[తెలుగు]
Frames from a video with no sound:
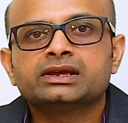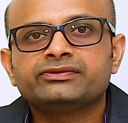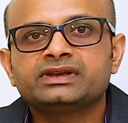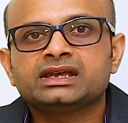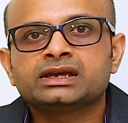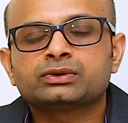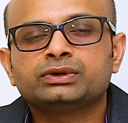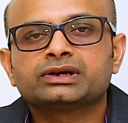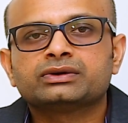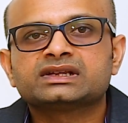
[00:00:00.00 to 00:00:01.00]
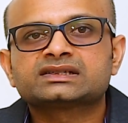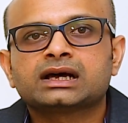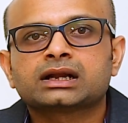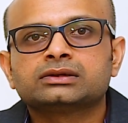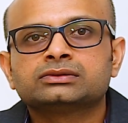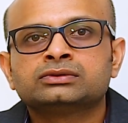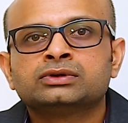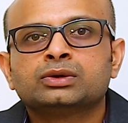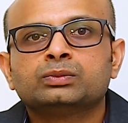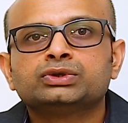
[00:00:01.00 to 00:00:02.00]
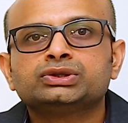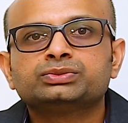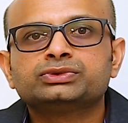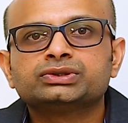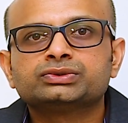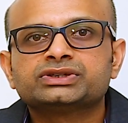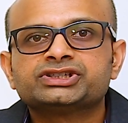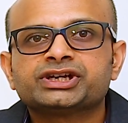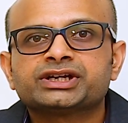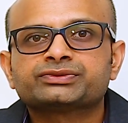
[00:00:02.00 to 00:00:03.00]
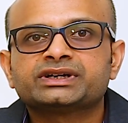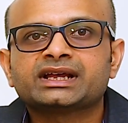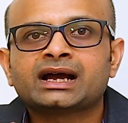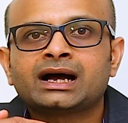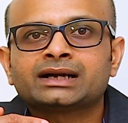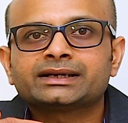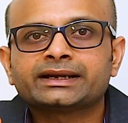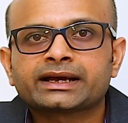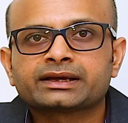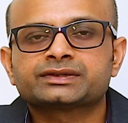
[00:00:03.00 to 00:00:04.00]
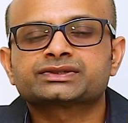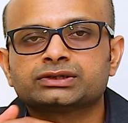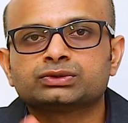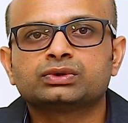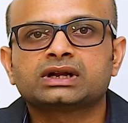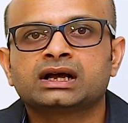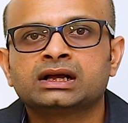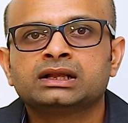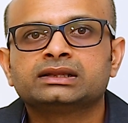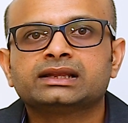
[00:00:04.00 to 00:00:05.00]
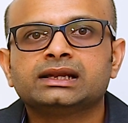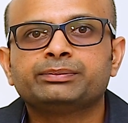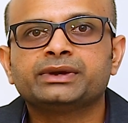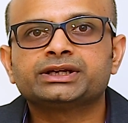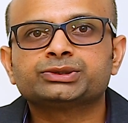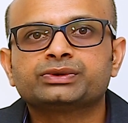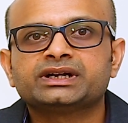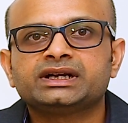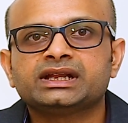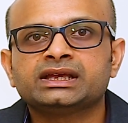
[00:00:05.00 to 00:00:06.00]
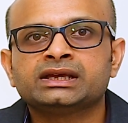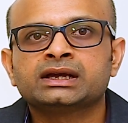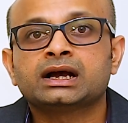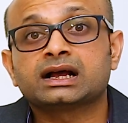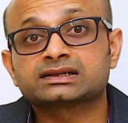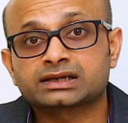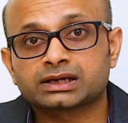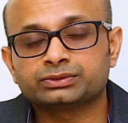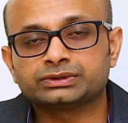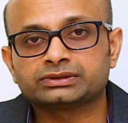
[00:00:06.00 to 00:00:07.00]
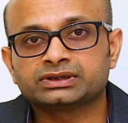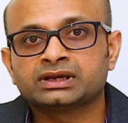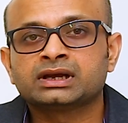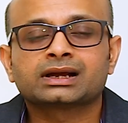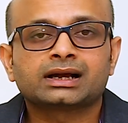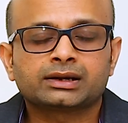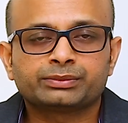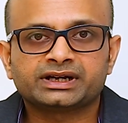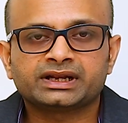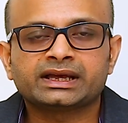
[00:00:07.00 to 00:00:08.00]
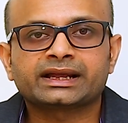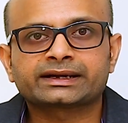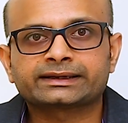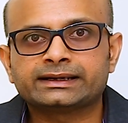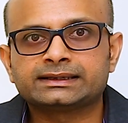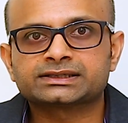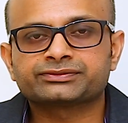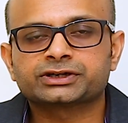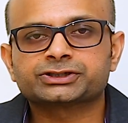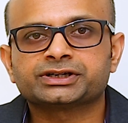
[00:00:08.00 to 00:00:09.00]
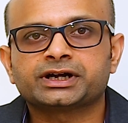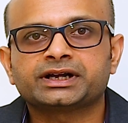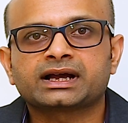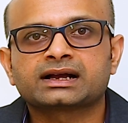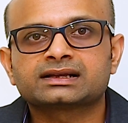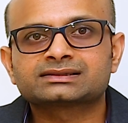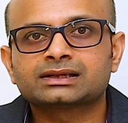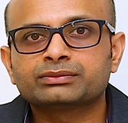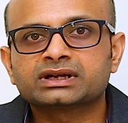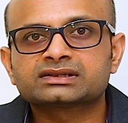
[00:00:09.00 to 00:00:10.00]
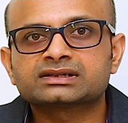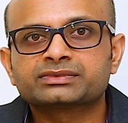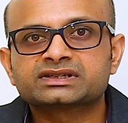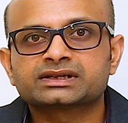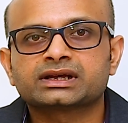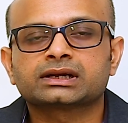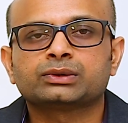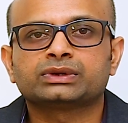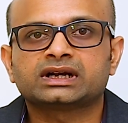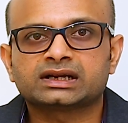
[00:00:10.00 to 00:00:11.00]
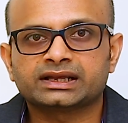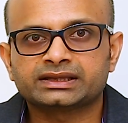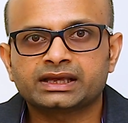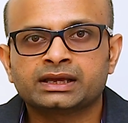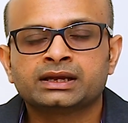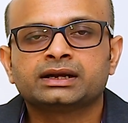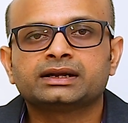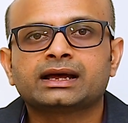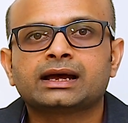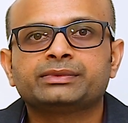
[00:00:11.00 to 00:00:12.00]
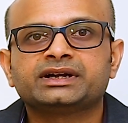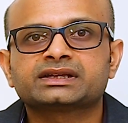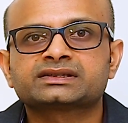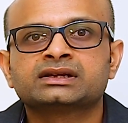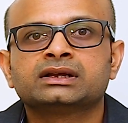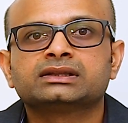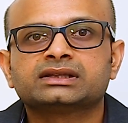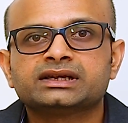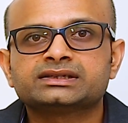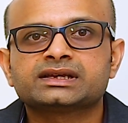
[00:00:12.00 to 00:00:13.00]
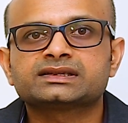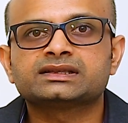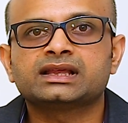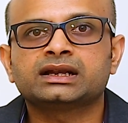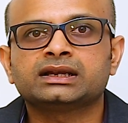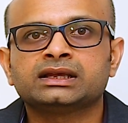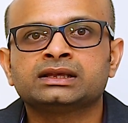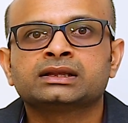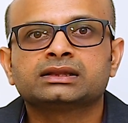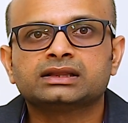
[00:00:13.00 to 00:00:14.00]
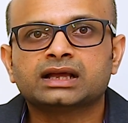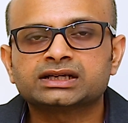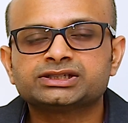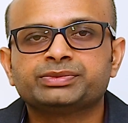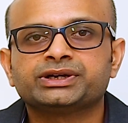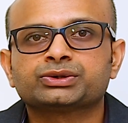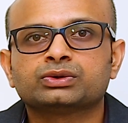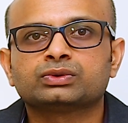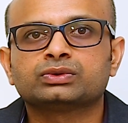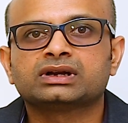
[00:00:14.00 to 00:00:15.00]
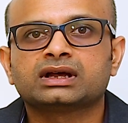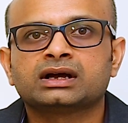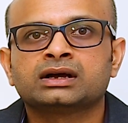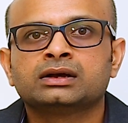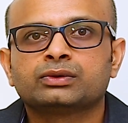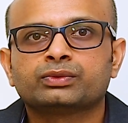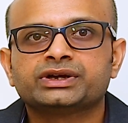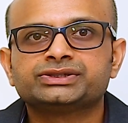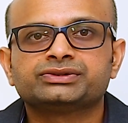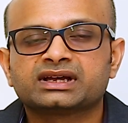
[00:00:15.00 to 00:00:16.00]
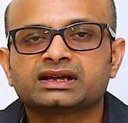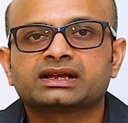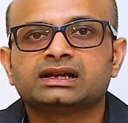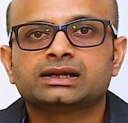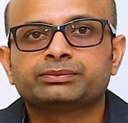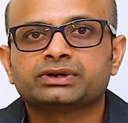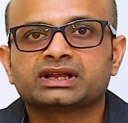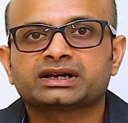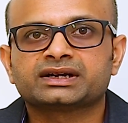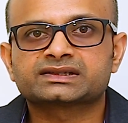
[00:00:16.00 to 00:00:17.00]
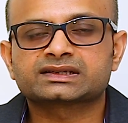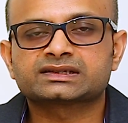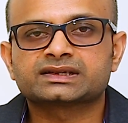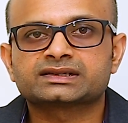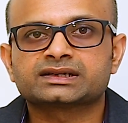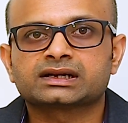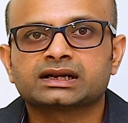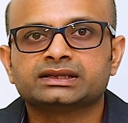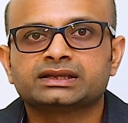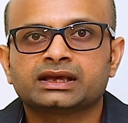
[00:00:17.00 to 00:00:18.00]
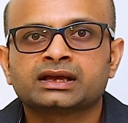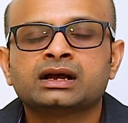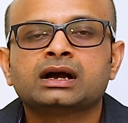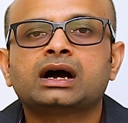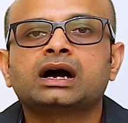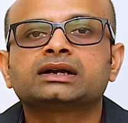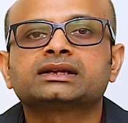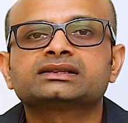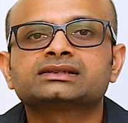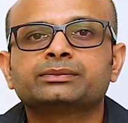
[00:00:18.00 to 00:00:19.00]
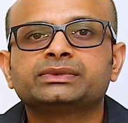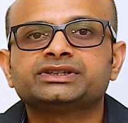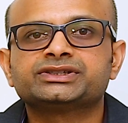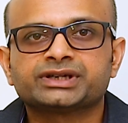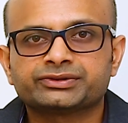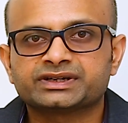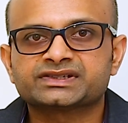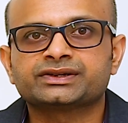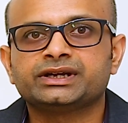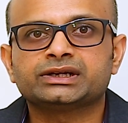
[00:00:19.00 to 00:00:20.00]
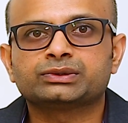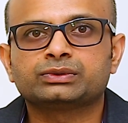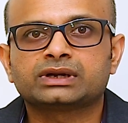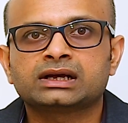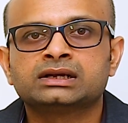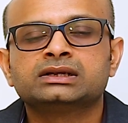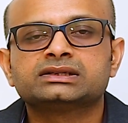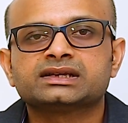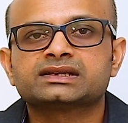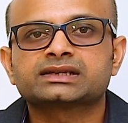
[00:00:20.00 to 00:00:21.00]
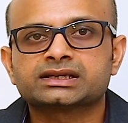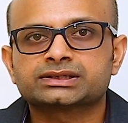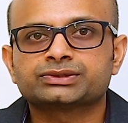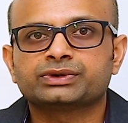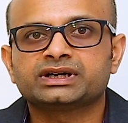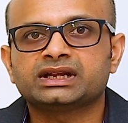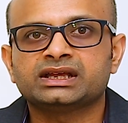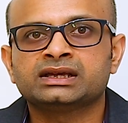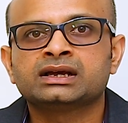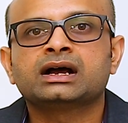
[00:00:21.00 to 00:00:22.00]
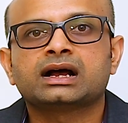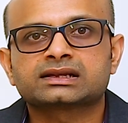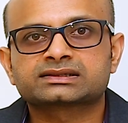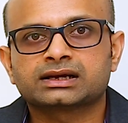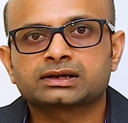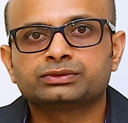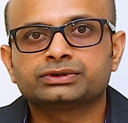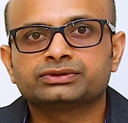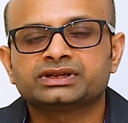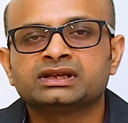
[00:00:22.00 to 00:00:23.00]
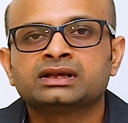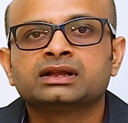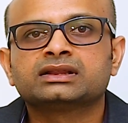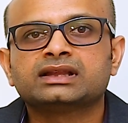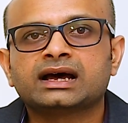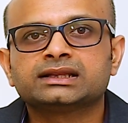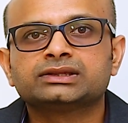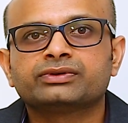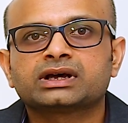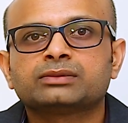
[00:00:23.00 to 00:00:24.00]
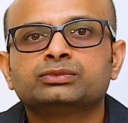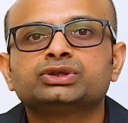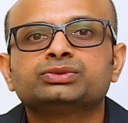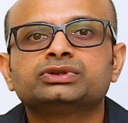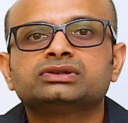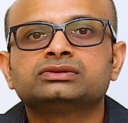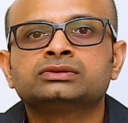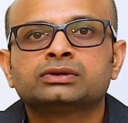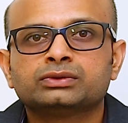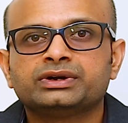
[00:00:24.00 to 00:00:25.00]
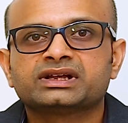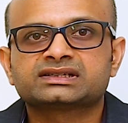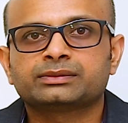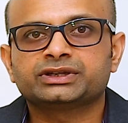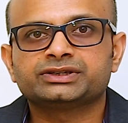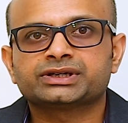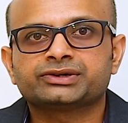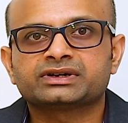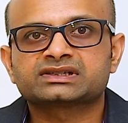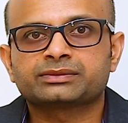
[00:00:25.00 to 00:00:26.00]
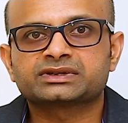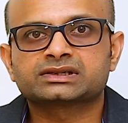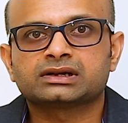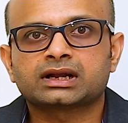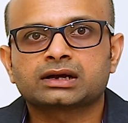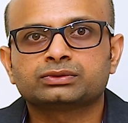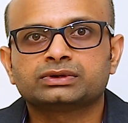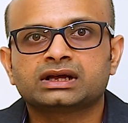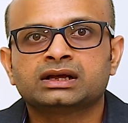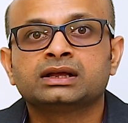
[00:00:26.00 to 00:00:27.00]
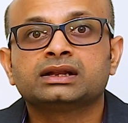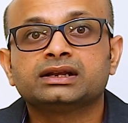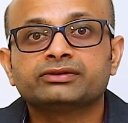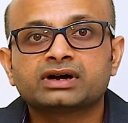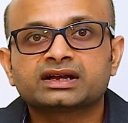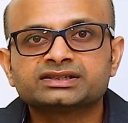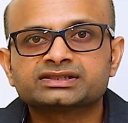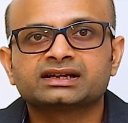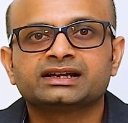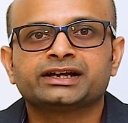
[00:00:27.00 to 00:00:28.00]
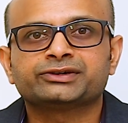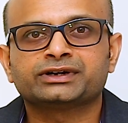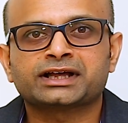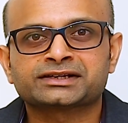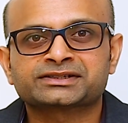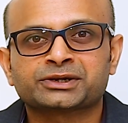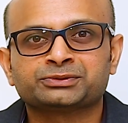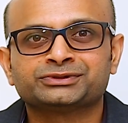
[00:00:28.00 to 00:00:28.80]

ఇవి కొన్ని కొన్నిసార్లు ముందు ముందు వచ్చేటువంటి హార్ట్ అటాక్ రిస్క్ను కూడా తెలిపేటువంటి ఆస్కారం ఉంటుంది కాబట్టి ఎరెక్టైల్ డిస్ఫంక్షన్ అంటే అంగస్తంభన సమస్య కనుక ఉన్నట్లయితే డయాబెటిక్స్ దయచేసి దాన్ని దాచిపెట్టుకోకుండా వైద్యుడి దగ్గరికి వెళ్ళినప్పుడు కనుక డిస్కస్ చేసినట్లయితే హార్ట్కి సంబంధించినటువంటి స్క్రీనింగ్ కూడా చేసేటువంటి ఆస్కారం ఉంటుంది దాని ద్వారా ముందు ముందు గుండెకి సంబంధించినటువంటి సమస్యలు రాకుండా నివారించగలిగేటువంటి ఆస్కారం